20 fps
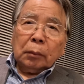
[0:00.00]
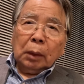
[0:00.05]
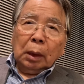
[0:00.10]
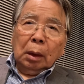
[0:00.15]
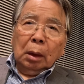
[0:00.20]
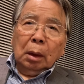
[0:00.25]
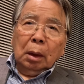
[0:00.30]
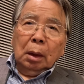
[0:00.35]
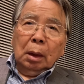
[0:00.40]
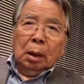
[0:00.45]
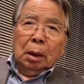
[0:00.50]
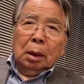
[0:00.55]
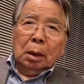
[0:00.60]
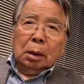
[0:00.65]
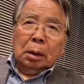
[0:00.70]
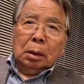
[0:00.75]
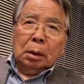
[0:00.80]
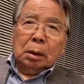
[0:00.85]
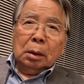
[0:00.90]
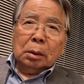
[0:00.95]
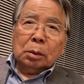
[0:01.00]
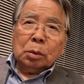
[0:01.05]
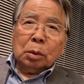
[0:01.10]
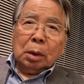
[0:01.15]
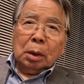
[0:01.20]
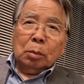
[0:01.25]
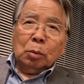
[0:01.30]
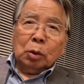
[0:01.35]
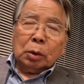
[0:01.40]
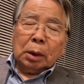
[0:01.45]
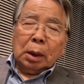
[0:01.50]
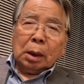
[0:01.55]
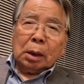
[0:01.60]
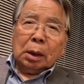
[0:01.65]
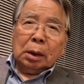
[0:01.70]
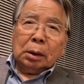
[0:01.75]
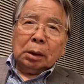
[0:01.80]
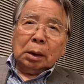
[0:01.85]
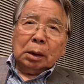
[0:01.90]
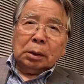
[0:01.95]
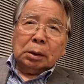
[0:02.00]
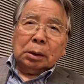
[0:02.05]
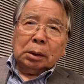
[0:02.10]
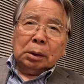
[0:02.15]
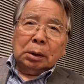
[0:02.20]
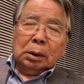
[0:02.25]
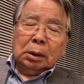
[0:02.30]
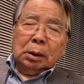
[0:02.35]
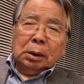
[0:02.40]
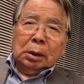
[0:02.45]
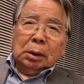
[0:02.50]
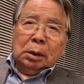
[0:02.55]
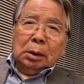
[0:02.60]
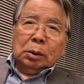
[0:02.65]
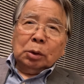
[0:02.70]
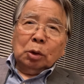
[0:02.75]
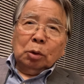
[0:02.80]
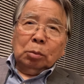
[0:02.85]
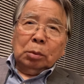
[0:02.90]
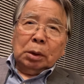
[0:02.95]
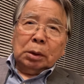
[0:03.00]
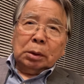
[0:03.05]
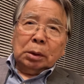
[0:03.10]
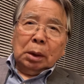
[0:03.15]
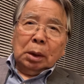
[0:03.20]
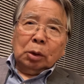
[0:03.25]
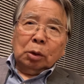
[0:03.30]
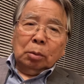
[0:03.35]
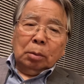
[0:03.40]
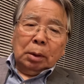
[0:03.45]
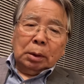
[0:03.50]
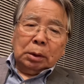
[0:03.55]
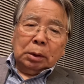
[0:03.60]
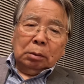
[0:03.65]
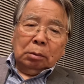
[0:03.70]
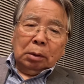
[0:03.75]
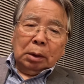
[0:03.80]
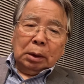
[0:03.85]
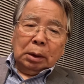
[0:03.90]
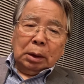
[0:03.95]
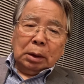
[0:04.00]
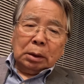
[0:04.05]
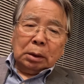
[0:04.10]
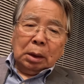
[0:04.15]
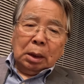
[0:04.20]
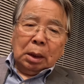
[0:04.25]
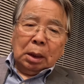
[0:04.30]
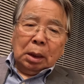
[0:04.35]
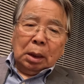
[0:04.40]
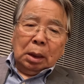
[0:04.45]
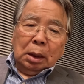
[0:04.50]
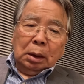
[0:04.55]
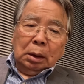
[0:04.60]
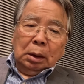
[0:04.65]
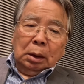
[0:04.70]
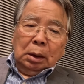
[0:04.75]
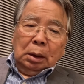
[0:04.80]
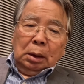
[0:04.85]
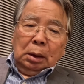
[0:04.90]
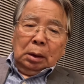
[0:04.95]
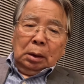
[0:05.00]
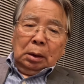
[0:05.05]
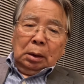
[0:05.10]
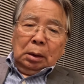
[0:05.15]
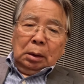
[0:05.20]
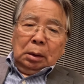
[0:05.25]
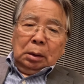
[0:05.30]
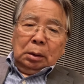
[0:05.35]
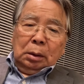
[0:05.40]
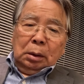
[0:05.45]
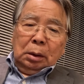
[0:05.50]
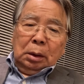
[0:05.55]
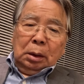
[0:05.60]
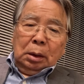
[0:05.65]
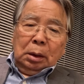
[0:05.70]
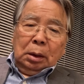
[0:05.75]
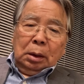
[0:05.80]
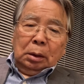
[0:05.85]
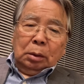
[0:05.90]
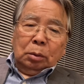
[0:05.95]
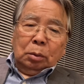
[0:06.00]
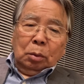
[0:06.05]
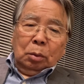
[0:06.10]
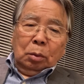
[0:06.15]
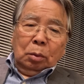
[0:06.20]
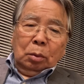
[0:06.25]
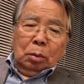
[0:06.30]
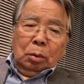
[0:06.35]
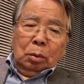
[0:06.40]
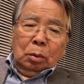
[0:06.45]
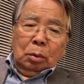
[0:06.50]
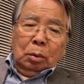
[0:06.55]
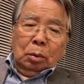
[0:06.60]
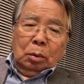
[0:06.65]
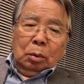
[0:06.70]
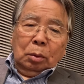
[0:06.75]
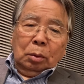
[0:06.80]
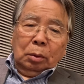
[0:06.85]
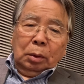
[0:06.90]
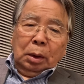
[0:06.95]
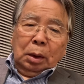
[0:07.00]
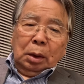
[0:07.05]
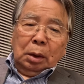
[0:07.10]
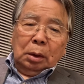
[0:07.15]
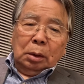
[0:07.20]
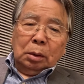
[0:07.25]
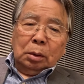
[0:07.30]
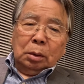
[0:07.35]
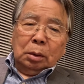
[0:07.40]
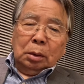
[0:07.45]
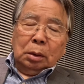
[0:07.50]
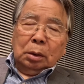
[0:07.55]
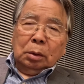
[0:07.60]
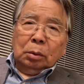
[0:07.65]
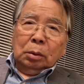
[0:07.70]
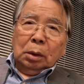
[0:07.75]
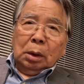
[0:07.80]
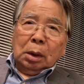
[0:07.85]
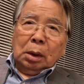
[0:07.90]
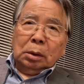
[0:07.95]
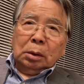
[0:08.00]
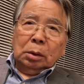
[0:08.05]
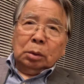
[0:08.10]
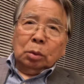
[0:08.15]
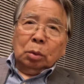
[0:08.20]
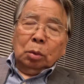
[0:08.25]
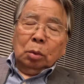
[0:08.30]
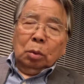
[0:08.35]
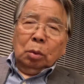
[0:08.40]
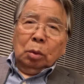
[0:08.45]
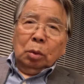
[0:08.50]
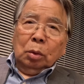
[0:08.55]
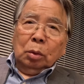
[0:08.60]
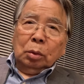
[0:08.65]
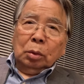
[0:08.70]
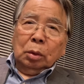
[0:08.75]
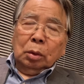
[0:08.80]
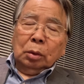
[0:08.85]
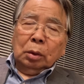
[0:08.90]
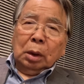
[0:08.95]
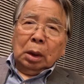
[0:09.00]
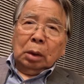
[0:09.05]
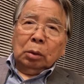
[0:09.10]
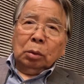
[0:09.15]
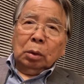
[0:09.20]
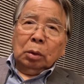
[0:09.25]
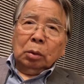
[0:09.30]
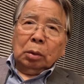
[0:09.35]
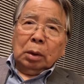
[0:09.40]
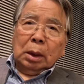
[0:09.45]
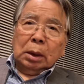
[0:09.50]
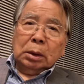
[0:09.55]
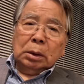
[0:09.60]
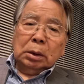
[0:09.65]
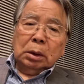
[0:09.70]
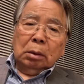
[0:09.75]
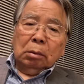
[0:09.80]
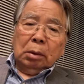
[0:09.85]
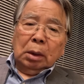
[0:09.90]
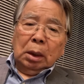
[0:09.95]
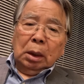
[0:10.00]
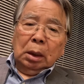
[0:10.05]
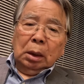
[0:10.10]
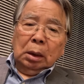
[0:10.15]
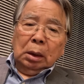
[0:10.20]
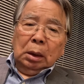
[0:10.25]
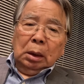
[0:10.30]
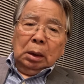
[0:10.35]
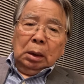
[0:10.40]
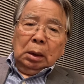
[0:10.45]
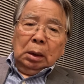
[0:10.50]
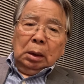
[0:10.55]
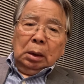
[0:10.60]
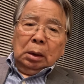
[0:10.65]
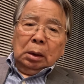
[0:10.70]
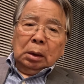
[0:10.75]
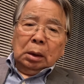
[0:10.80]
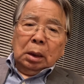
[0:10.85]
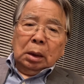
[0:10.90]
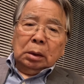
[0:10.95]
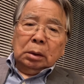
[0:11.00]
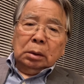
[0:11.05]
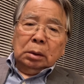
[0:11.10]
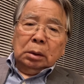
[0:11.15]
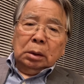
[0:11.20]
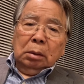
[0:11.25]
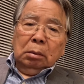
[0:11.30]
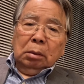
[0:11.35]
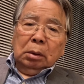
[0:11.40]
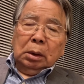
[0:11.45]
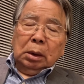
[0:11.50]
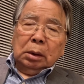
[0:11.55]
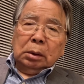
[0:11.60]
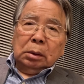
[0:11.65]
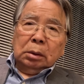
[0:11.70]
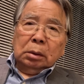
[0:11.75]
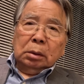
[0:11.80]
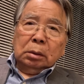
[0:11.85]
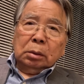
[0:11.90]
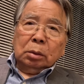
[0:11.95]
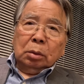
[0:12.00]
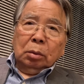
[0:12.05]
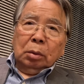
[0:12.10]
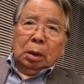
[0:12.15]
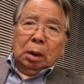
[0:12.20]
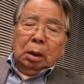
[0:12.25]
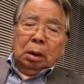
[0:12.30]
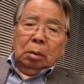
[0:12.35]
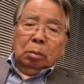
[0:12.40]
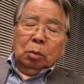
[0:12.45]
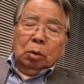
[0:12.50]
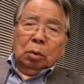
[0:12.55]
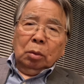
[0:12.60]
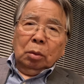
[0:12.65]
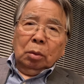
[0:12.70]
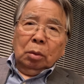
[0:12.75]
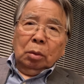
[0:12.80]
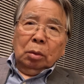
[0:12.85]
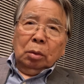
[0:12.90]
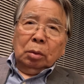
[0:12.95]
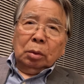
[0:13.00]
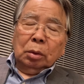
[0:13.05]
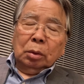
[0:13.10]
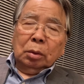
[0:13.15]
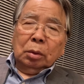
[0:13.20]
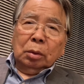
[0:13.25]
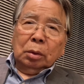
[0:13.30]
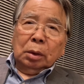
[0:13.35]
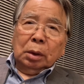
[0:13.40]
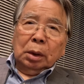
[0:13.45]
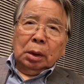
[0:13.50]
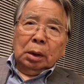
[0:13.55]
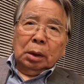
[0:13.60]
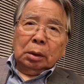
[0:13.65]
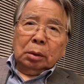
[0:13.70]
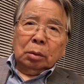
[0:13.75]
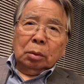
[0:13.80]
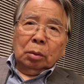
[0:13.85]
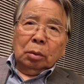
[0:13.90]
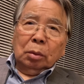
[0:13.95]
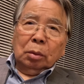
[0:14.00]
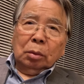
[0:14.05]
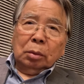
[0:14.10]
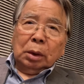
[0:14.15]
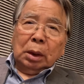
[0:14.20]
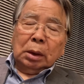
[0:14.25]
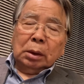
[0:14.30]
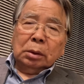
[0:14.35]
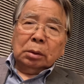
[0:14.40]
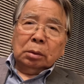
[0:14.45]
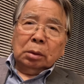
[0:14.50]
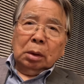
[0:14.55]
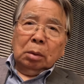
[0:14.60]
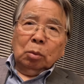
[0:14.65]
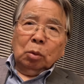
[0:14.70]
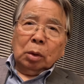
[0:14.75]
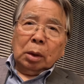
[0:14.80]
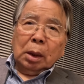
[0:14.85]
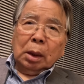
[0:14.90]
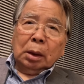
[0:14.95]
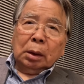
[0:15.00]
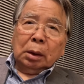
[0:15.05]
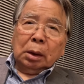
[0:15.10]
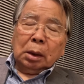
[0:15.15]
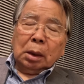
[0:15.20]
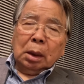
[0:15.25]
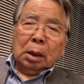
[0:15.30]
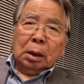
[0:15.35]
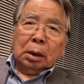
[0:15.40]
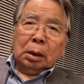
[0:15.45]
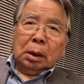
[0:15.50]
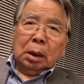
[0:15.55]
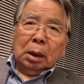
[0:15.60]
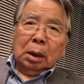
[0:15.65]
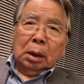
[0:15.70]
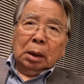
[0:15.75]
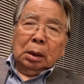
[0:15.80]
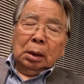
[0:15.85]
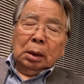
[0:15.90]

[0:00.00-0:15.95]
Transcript: えー、それはもう客観的に証明しないとまずいわけですからえっ、ー、とねなんかずっとこう長野県の軽井沢軽井沢でずっとねもう、えーと、と何十年もかけてかけて